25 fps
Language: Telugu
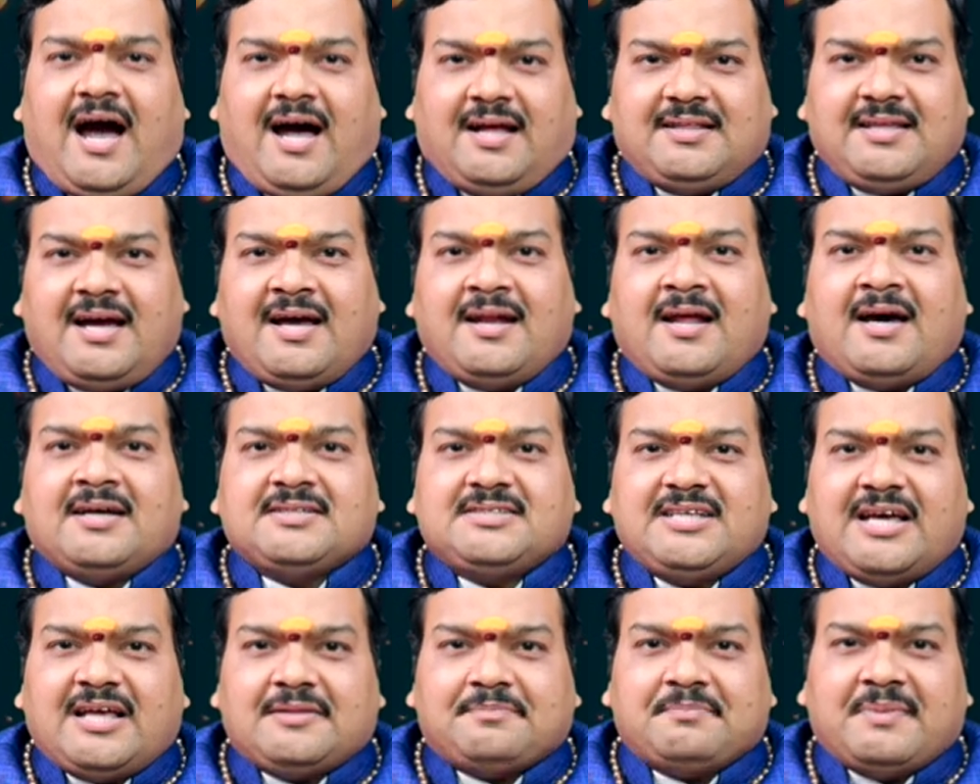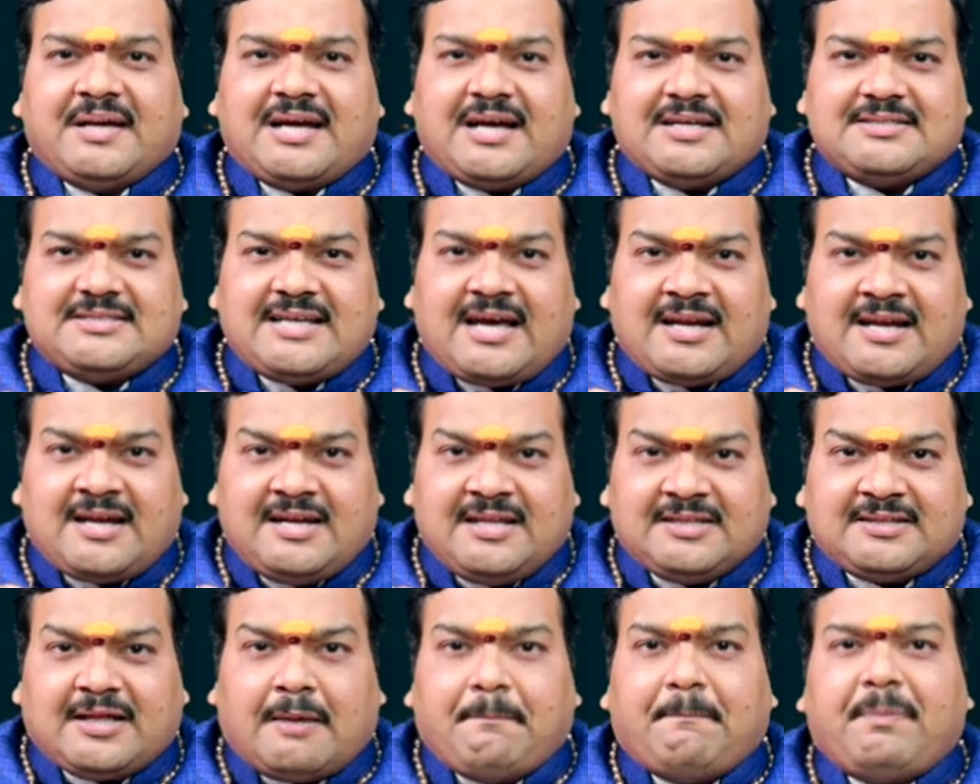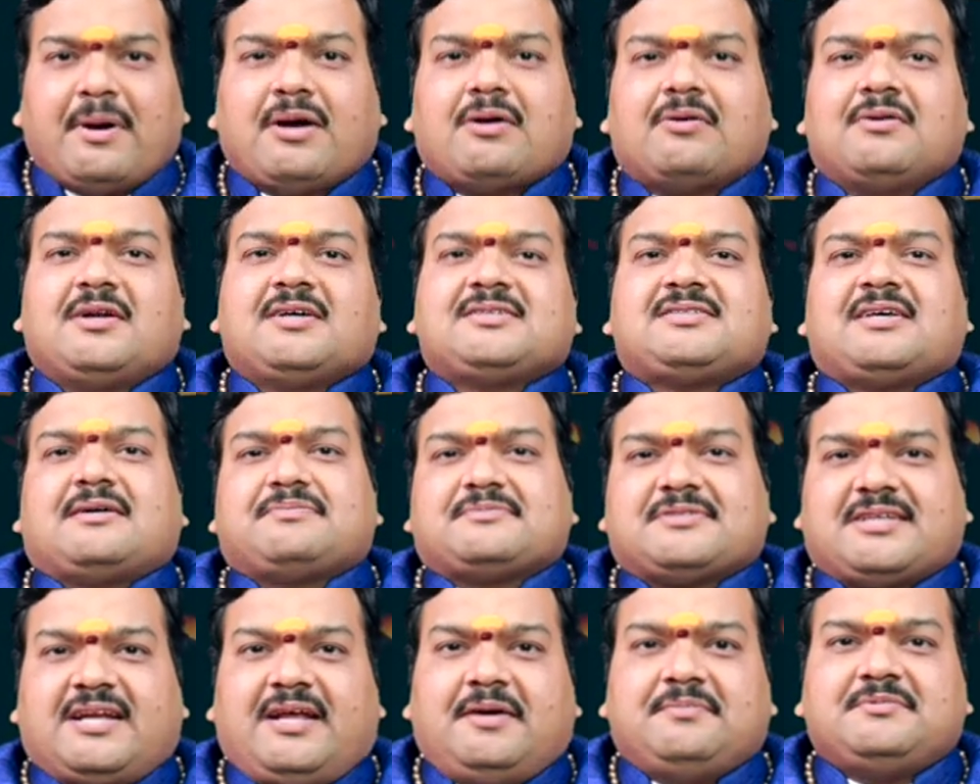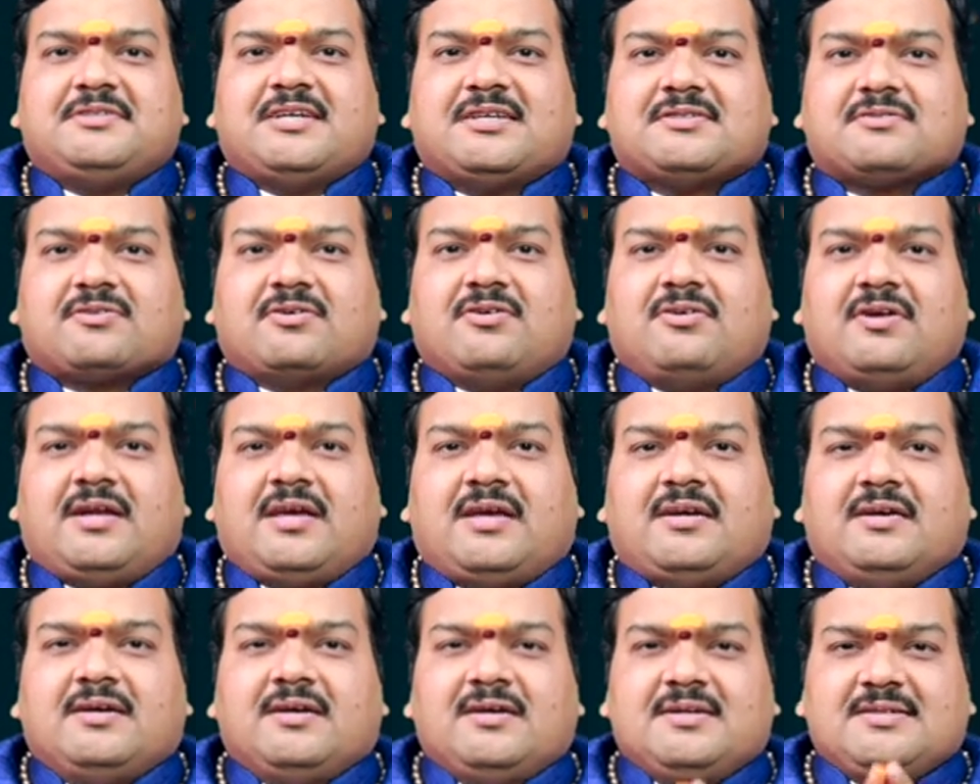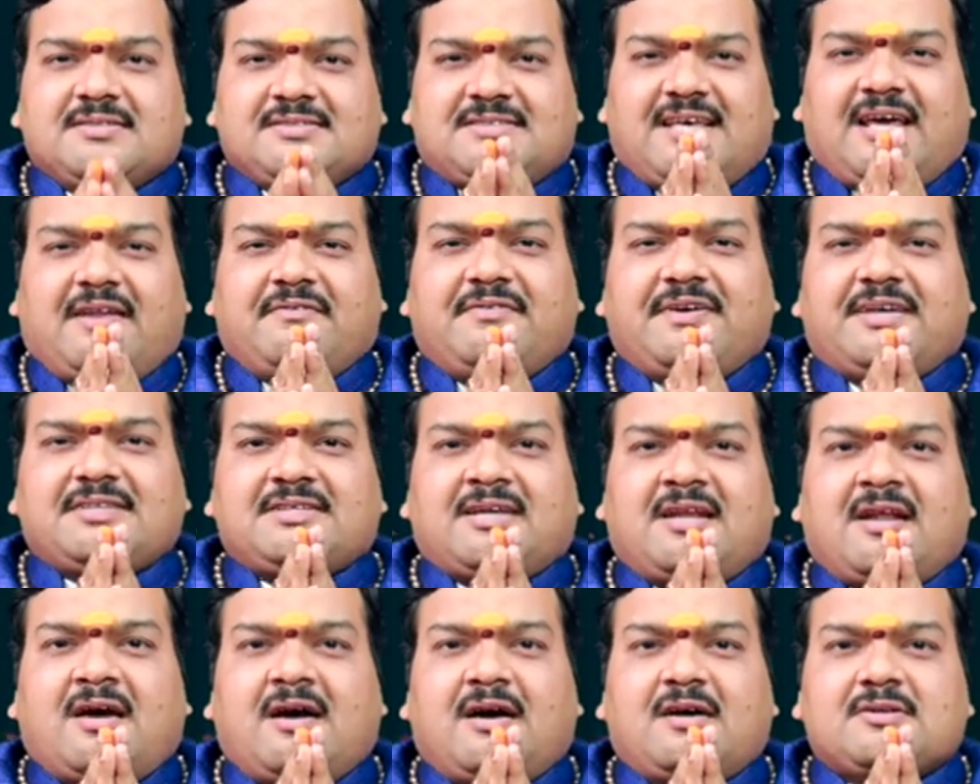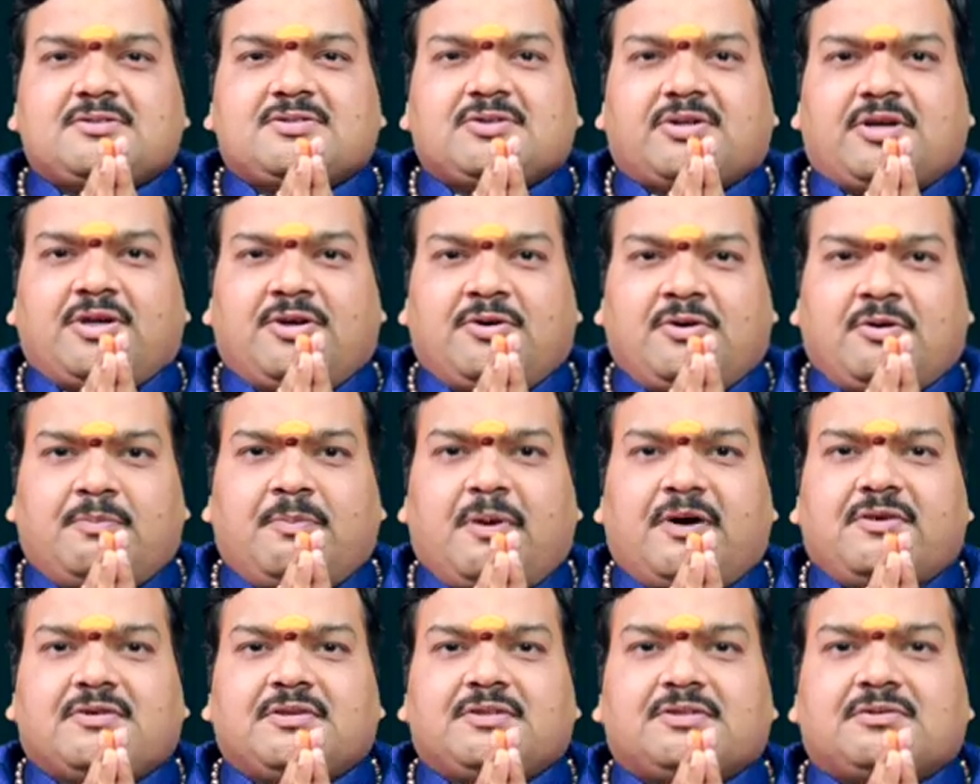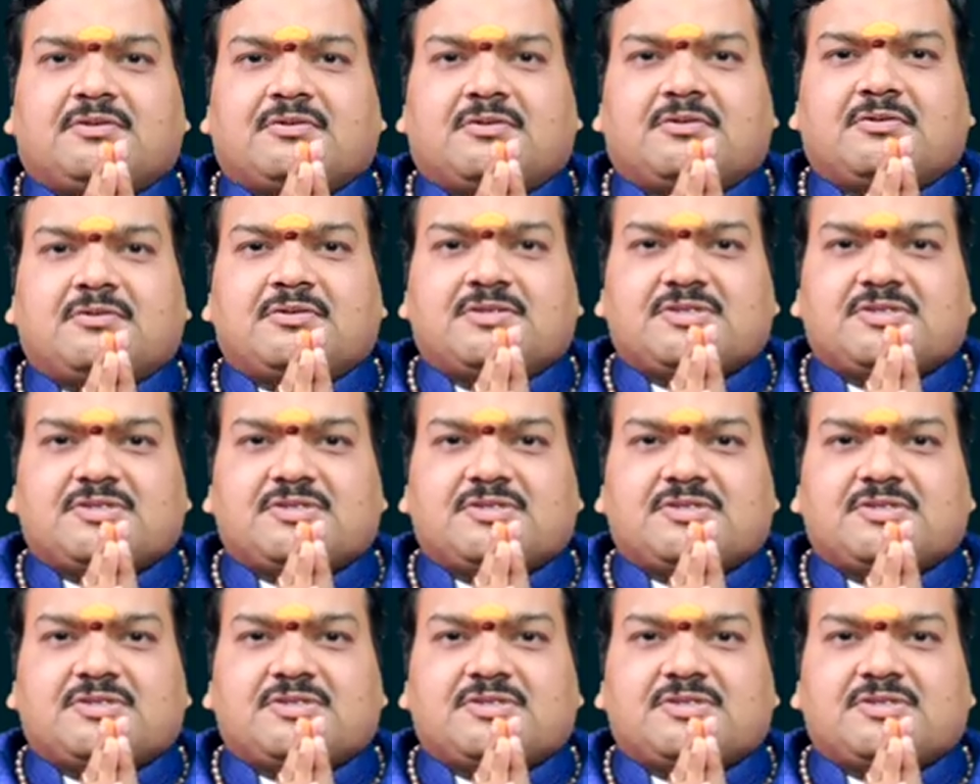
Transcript: ఆధార్ ఆధ్యాత్మిక ఛానల్ని తప్పకుండా సబ్స్క్రైబ్ చేసుకోండి సర్వే జనా సుఖినో భవంతు